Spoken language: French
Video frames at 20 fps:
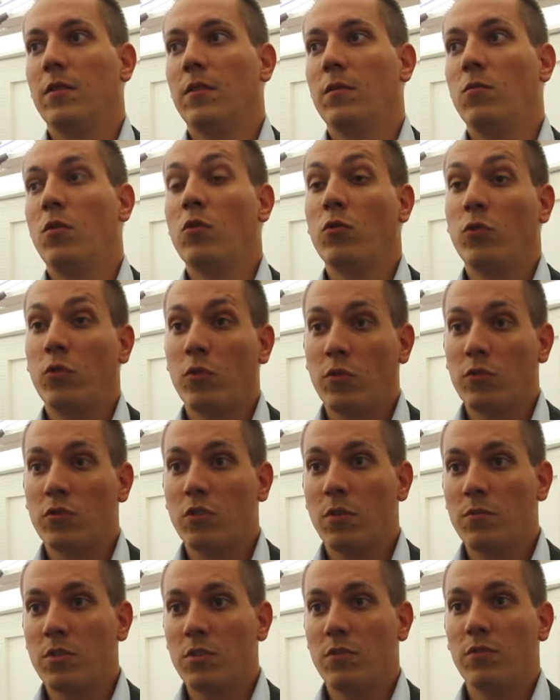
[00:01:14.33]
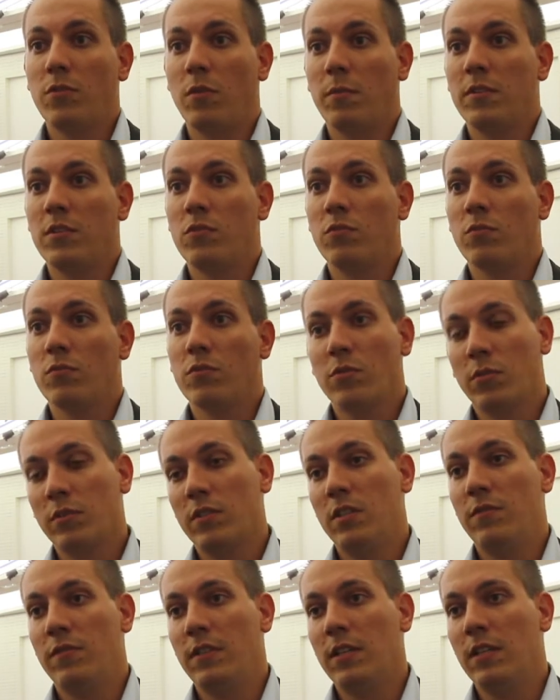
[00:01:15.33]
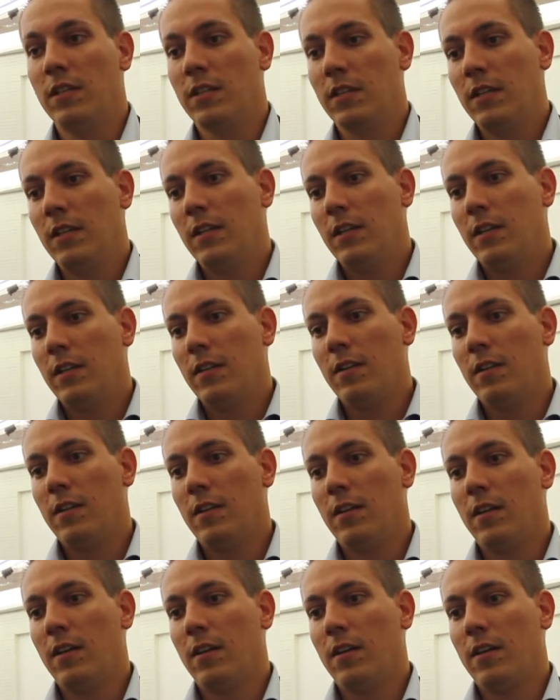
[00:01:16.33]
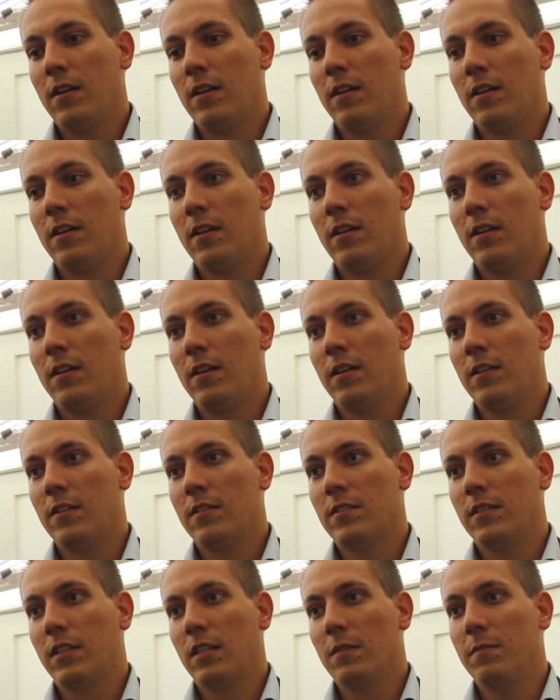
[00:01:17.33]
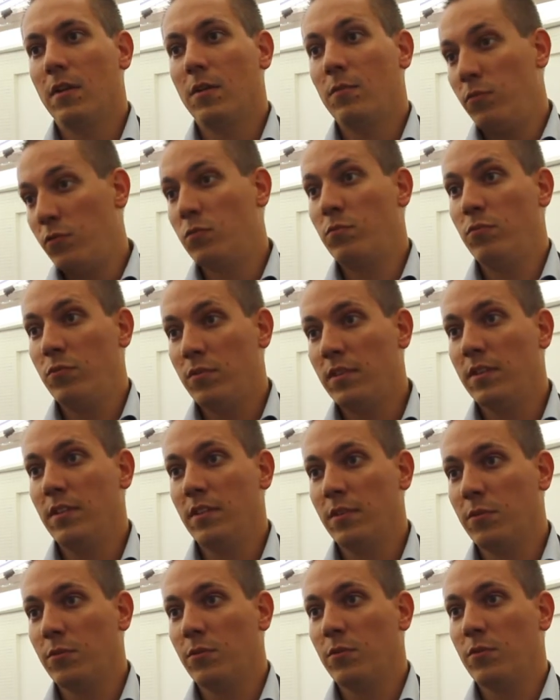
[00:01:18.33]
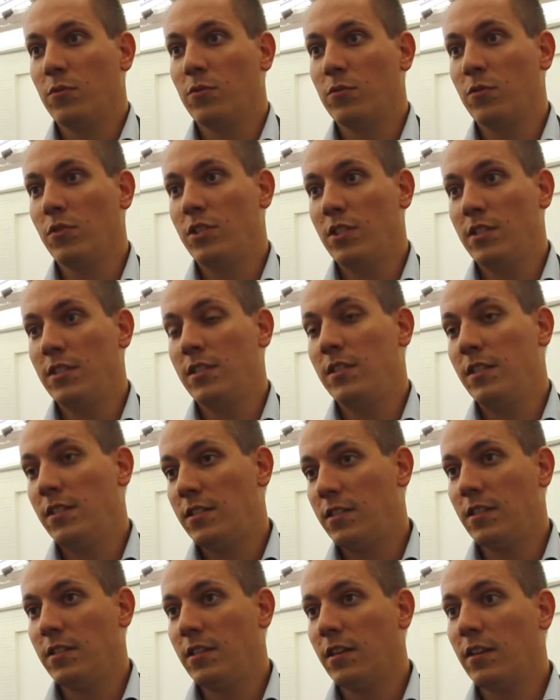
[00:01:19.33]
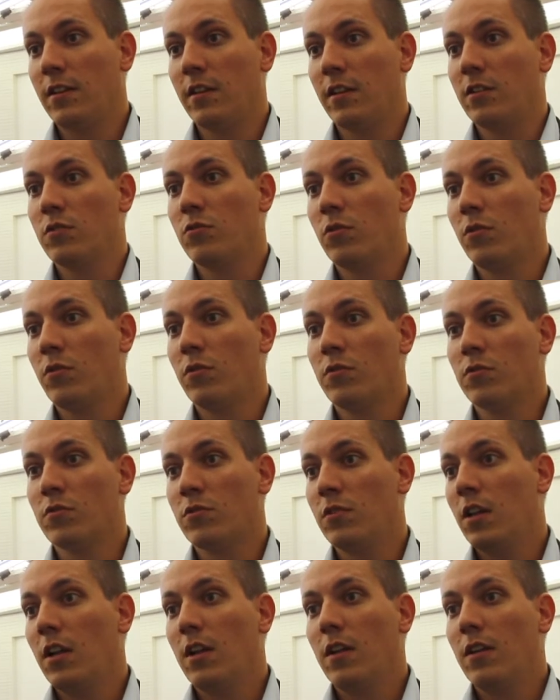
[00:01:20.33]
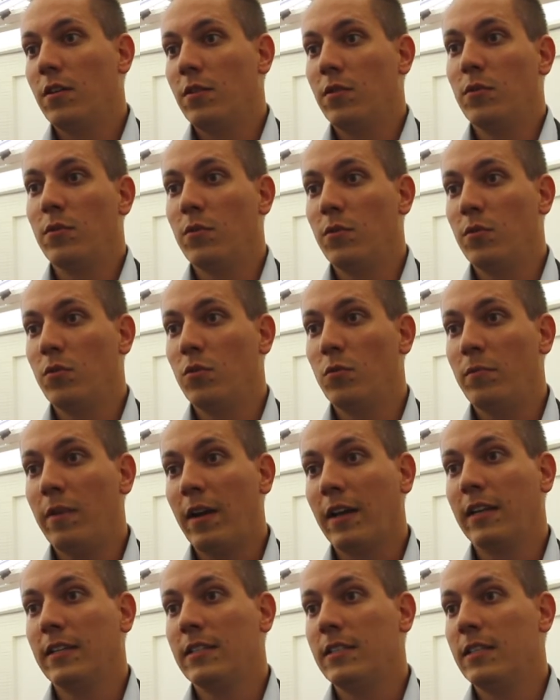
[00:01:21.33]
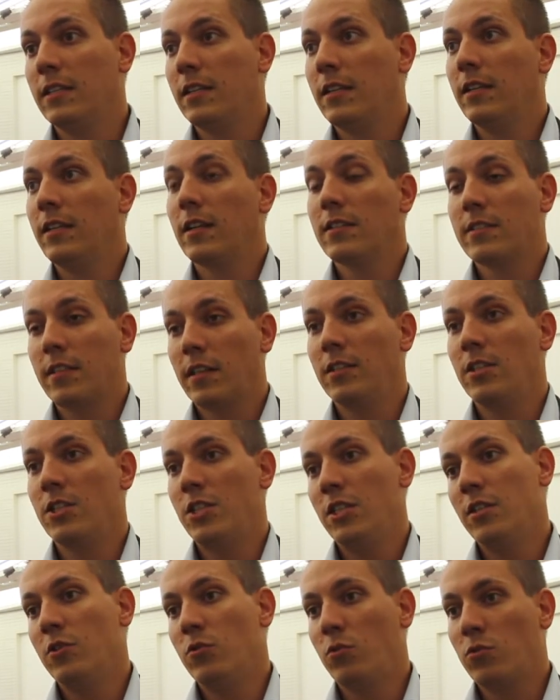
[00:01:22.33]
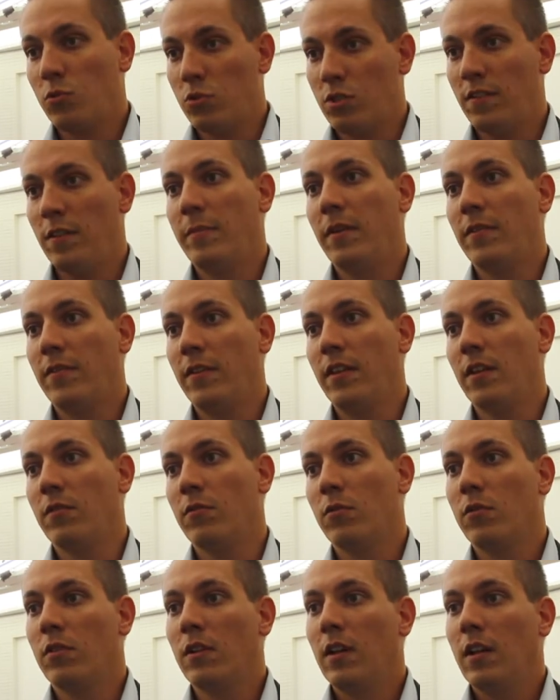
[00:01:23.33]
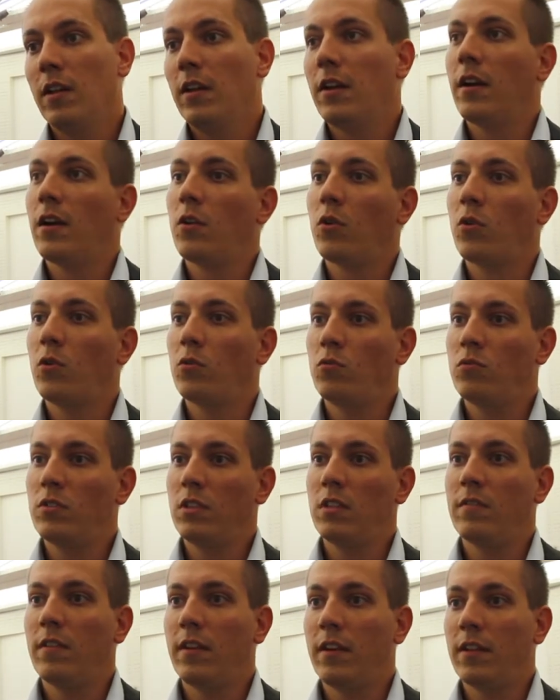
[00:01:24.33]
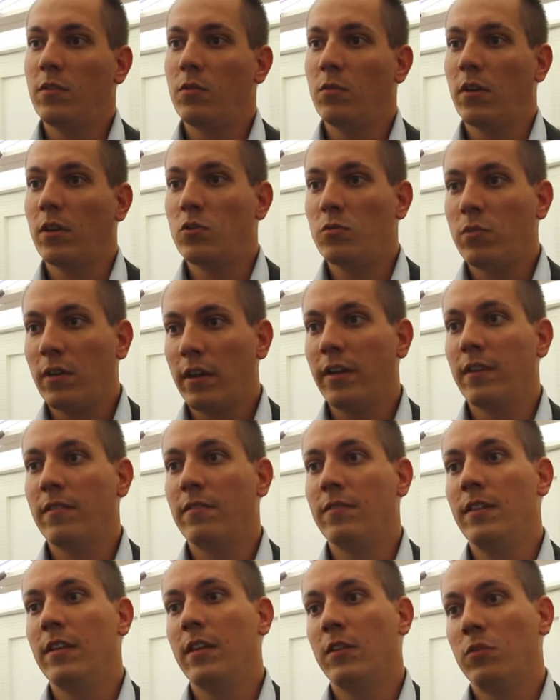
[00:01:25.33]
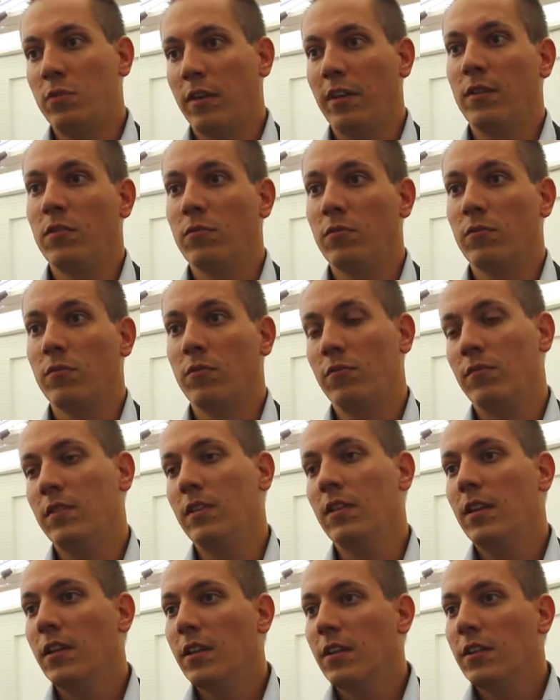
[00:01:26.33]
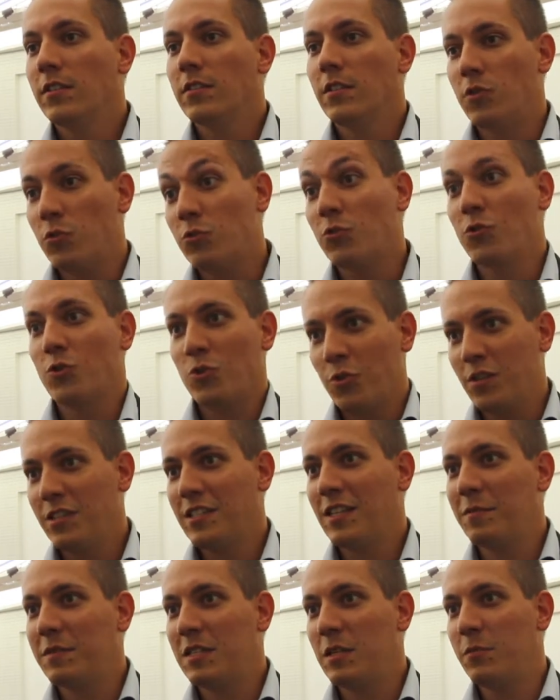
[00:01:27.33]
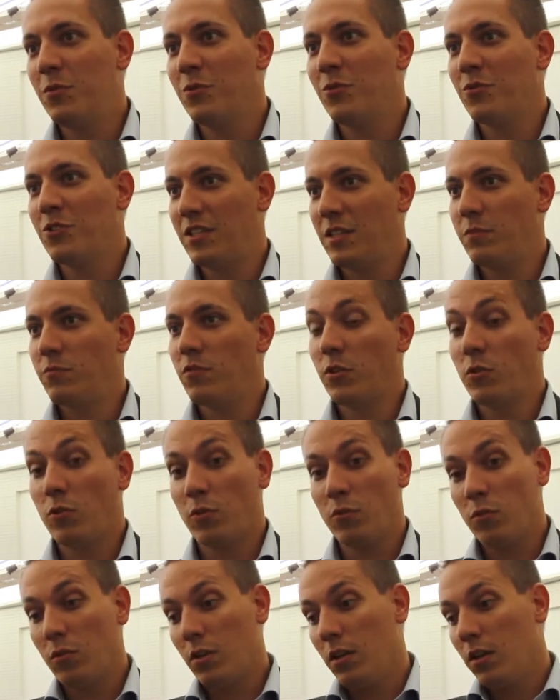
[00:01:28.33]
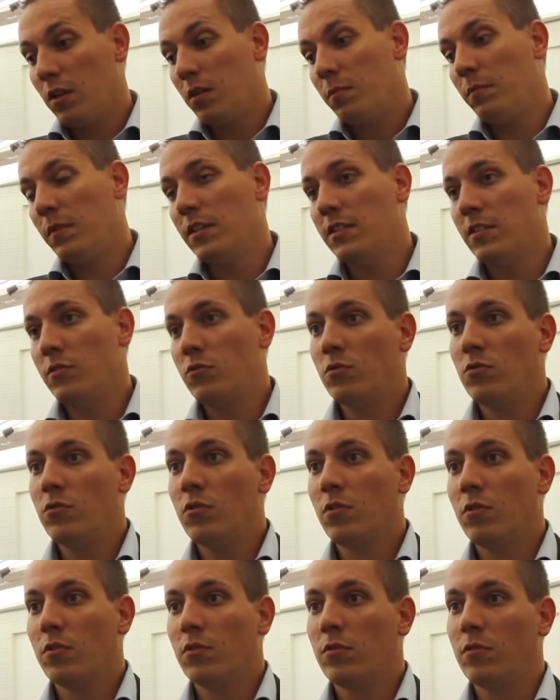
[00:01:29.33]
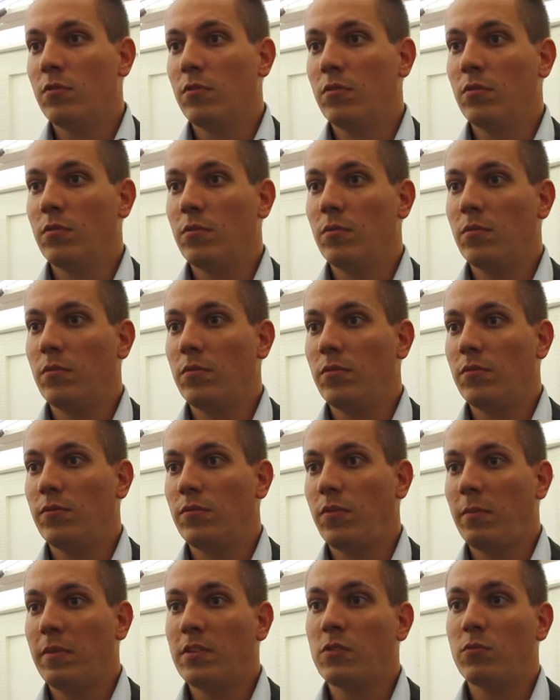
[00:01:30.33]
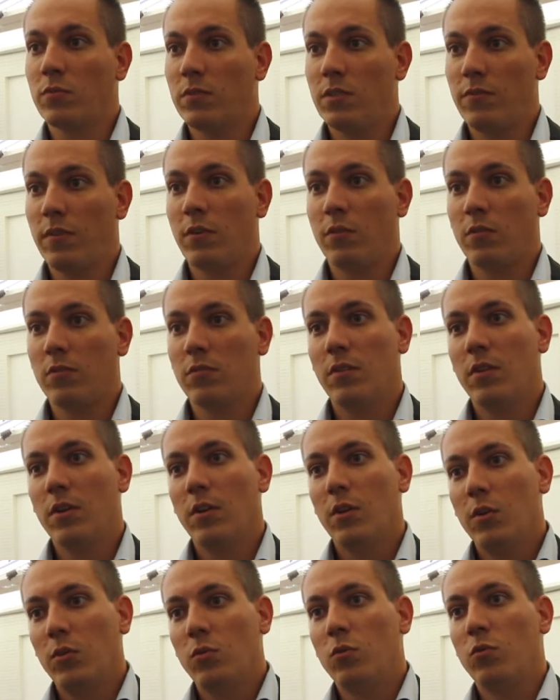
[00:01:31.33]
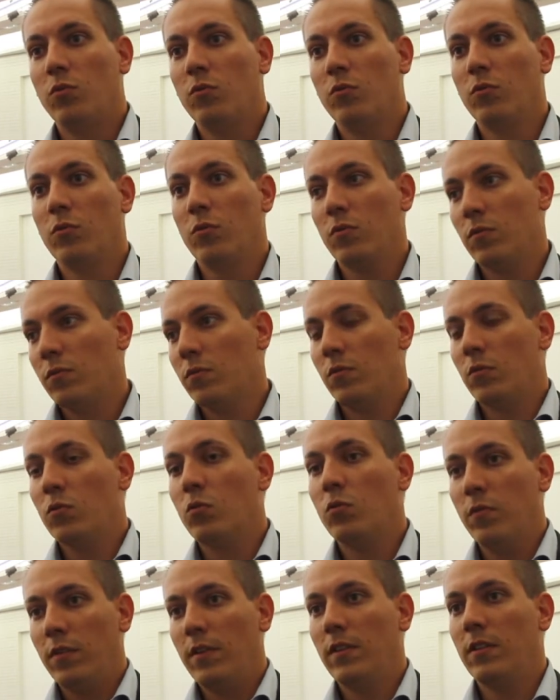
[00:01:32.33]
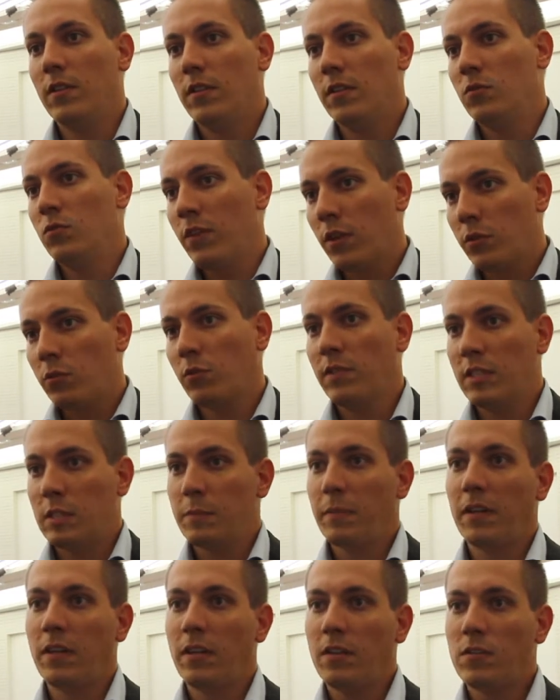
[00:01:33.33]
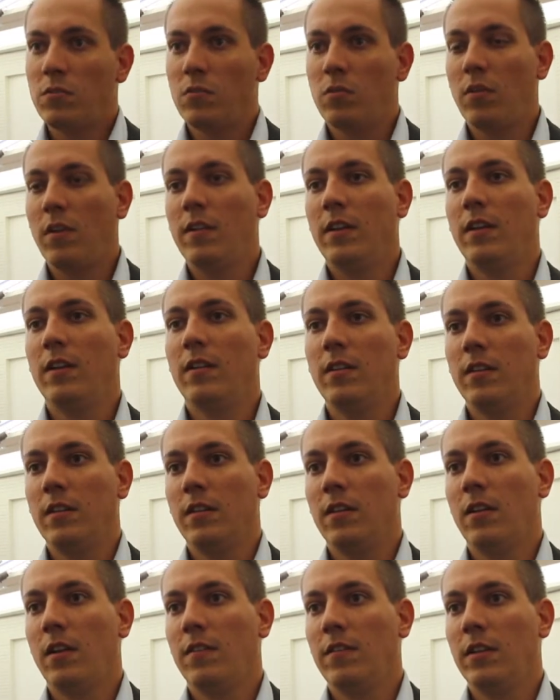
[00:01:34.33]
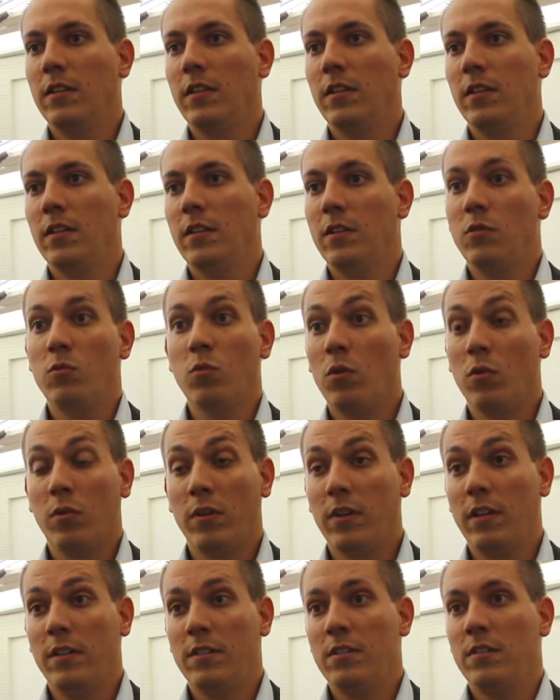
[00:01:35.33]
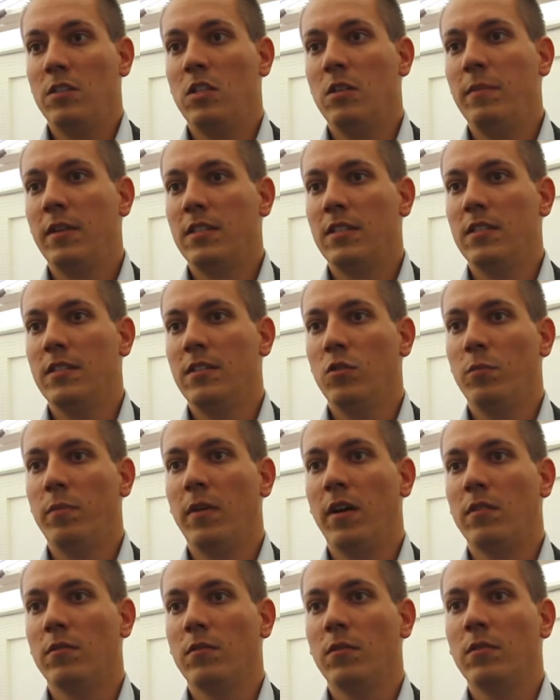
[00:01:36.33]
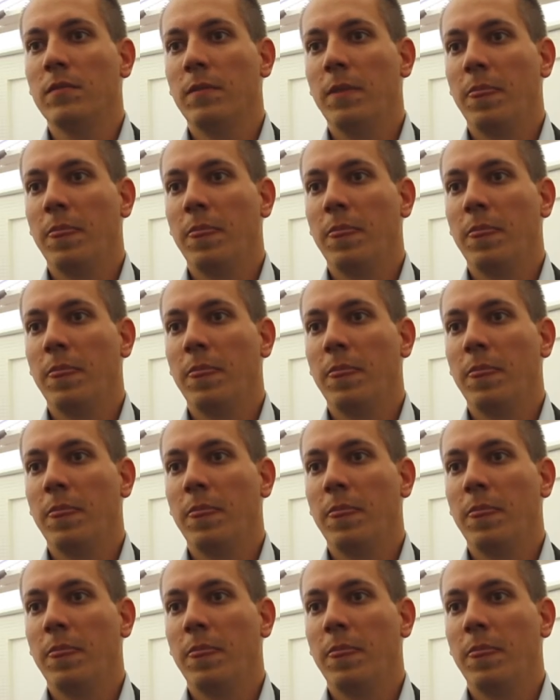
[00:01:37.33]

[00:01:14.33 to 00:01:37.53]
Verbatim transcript: moi en l'occurrence comme j'ai une formation scientifique, ce qui m'a le plus plu c'était ce que j'ai cité, c'est-à-dire la réassurance, le marketing, la stratégie, des choses que je n'avais pas faites avant, alors que tout ce qui va être actuel à vie, actuariat non-vie. C'est des choses que je connaissais un petit peu, donc j'étais moins curieux. Mais les étudiants de formations différentes trouvaient des, ouvertures d'esprit avec, des, avec des, cours auxquels ils n'avaient jamais assisté auparavant.